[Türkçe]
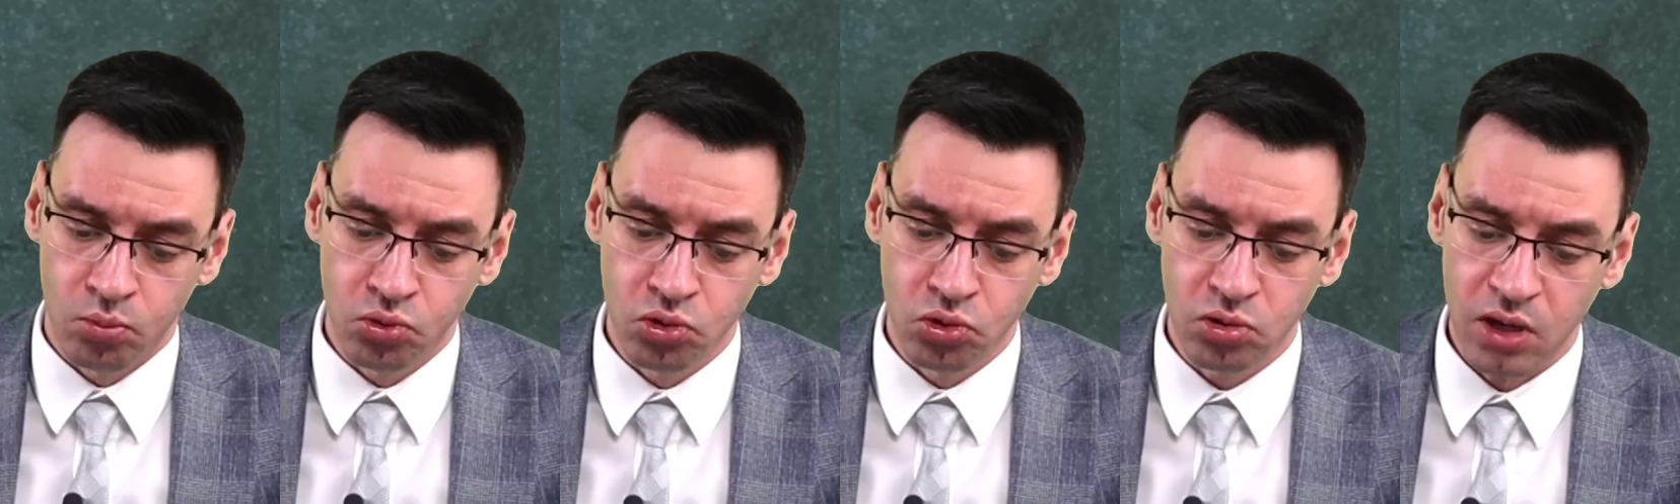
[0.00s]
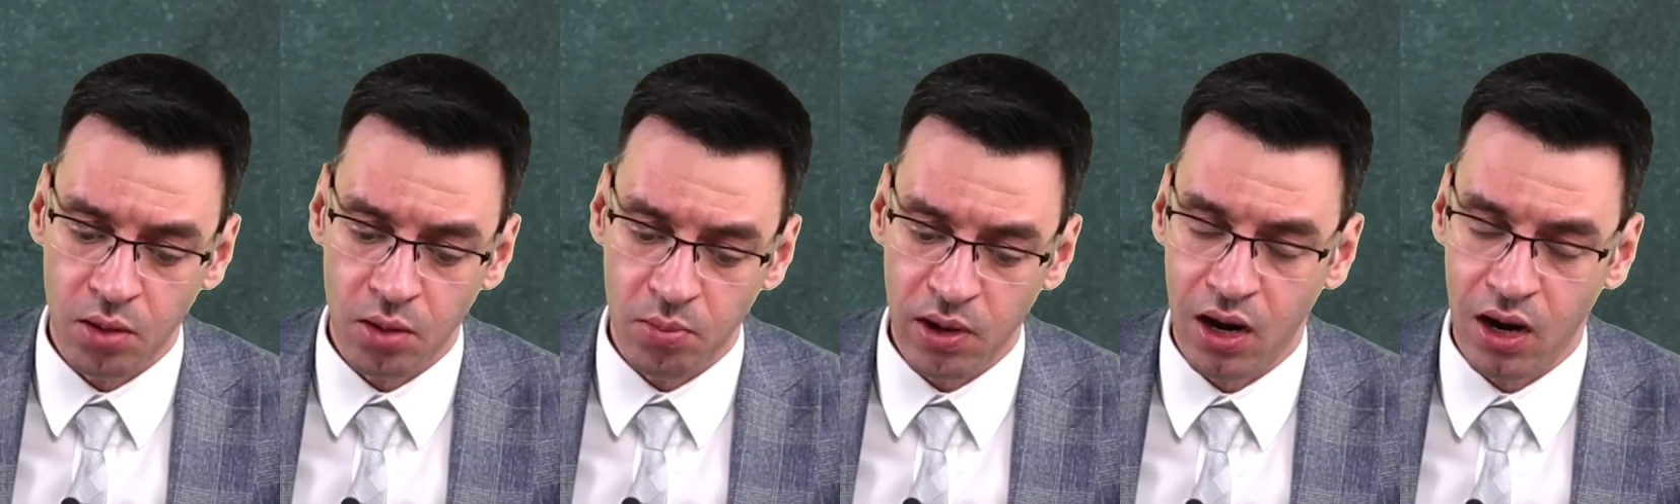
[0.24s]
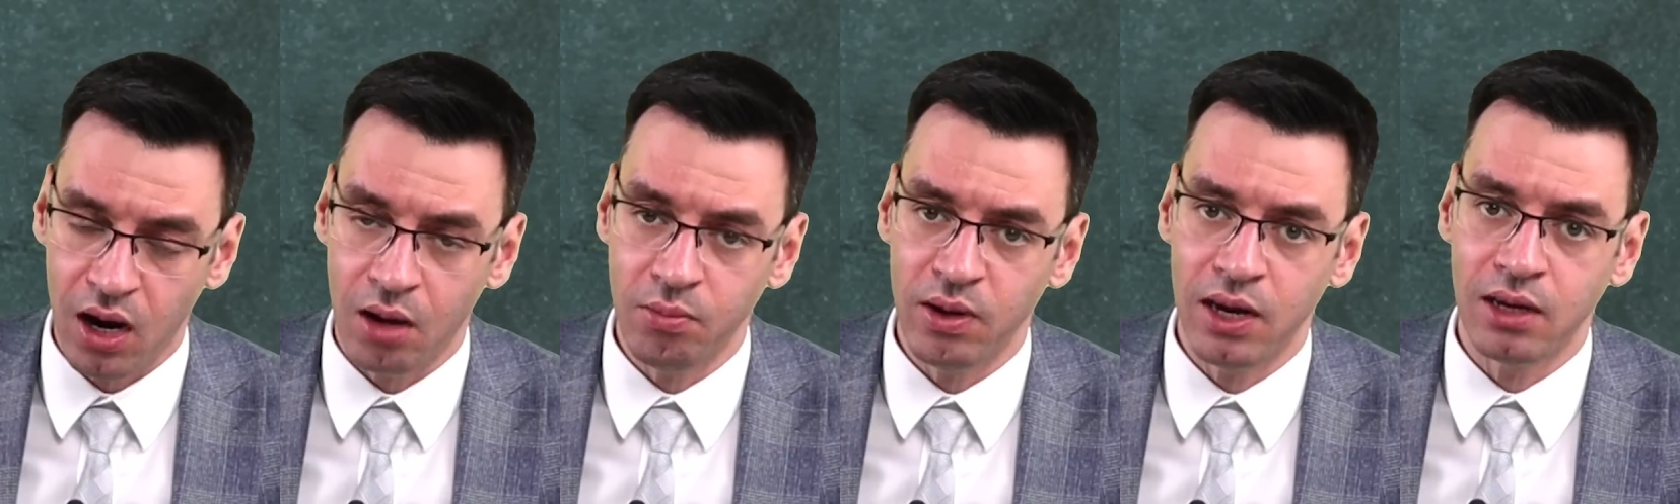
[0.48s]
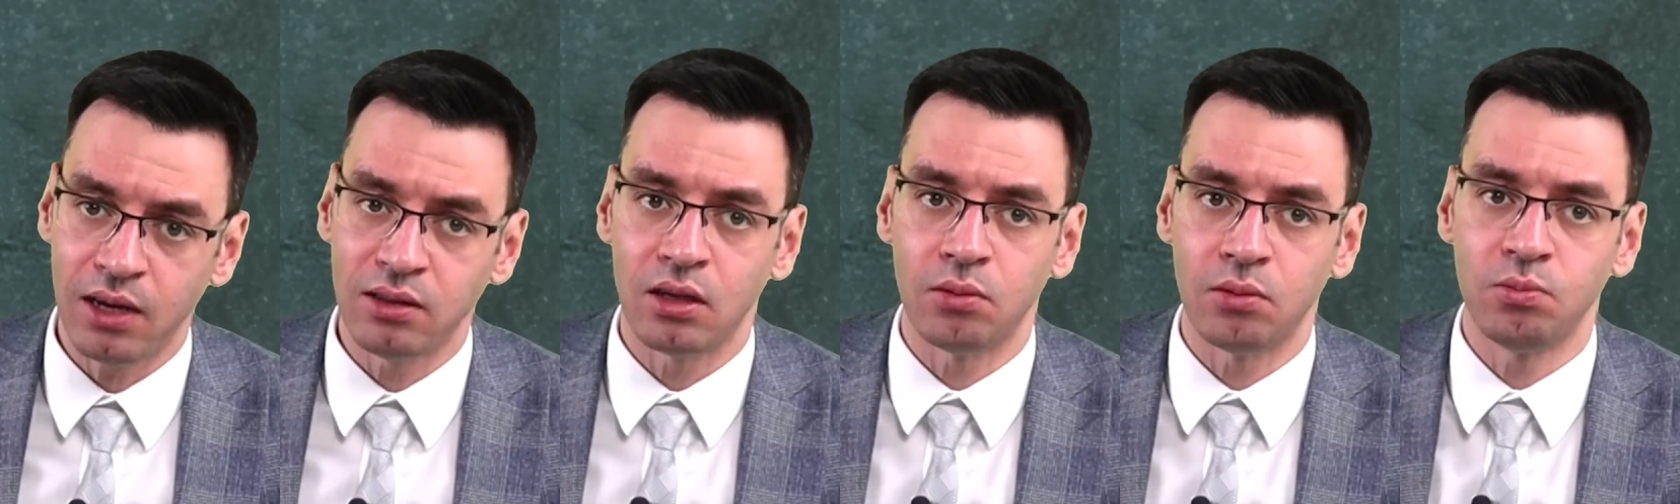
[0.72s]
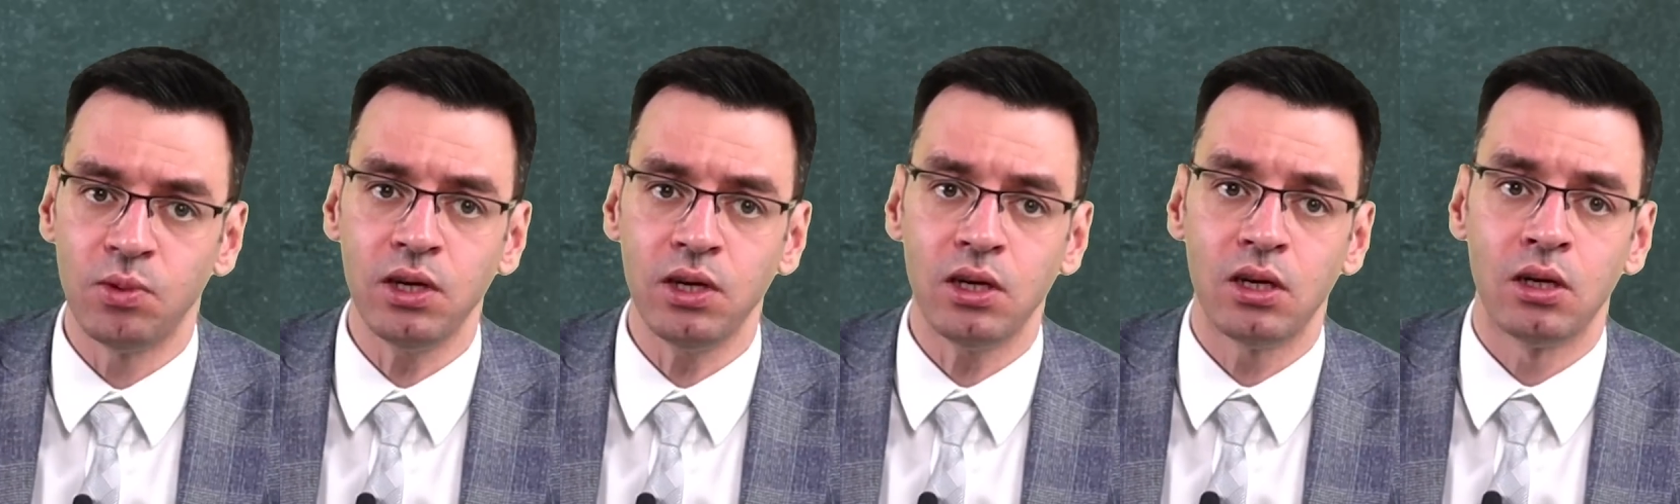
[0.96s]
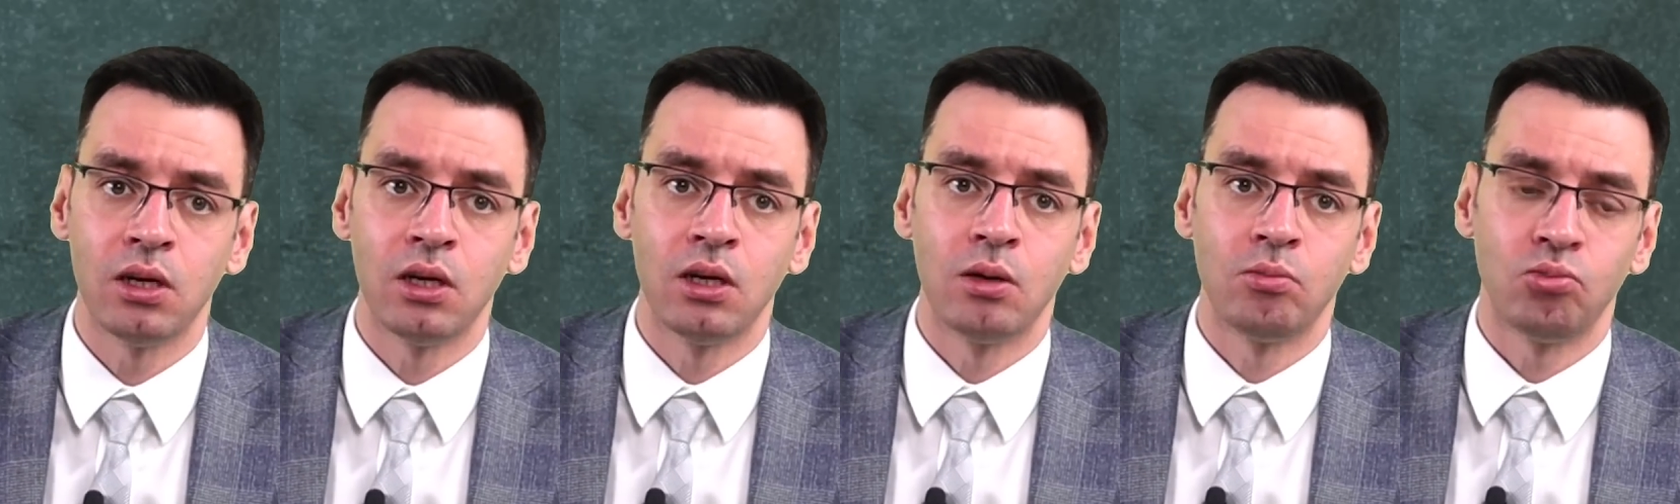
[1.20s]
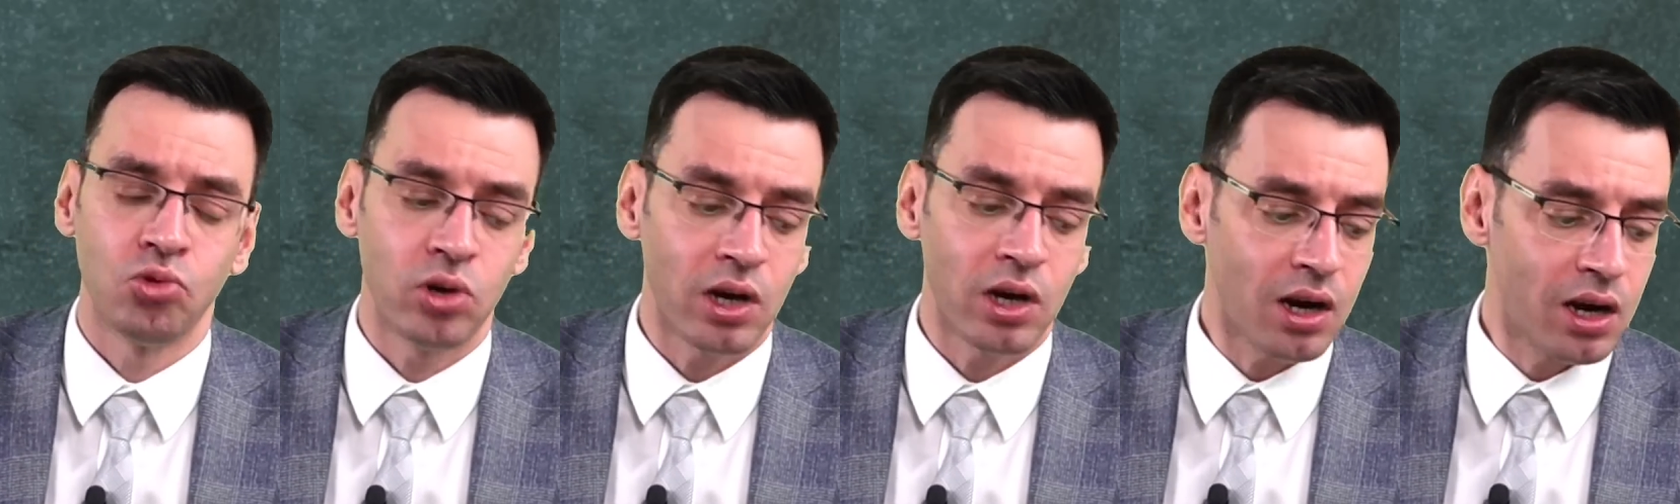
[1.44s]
Bununla beraber tabii buna